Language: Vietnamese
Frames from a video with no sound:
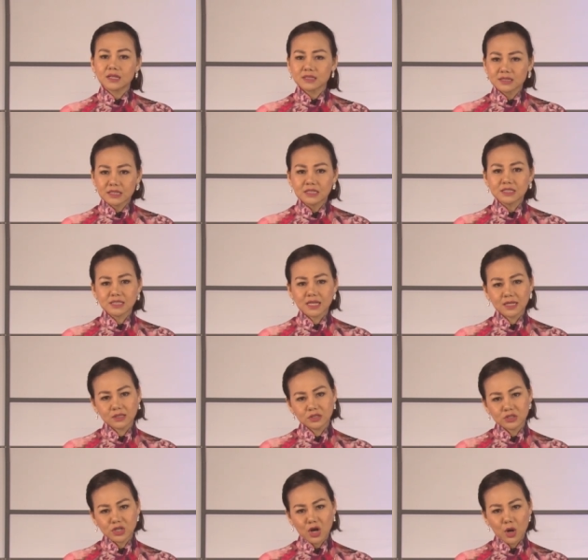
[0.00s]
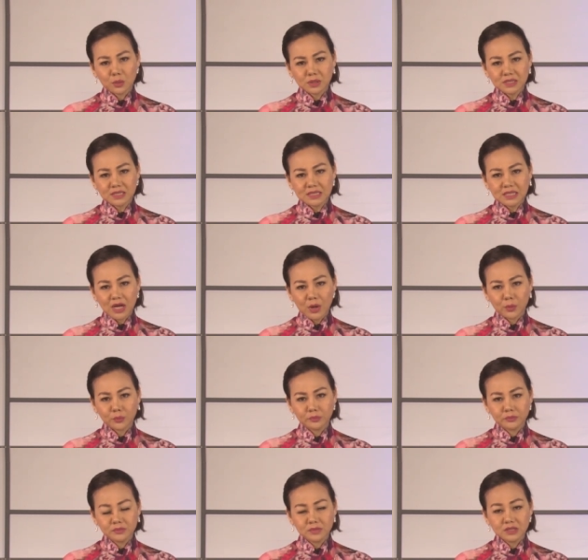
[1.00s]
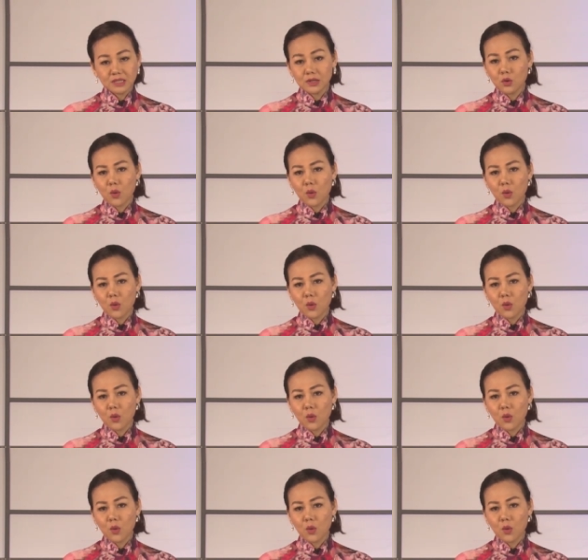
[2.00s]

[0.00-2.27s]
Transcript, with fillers: Sử sách cho học sinh học chỉ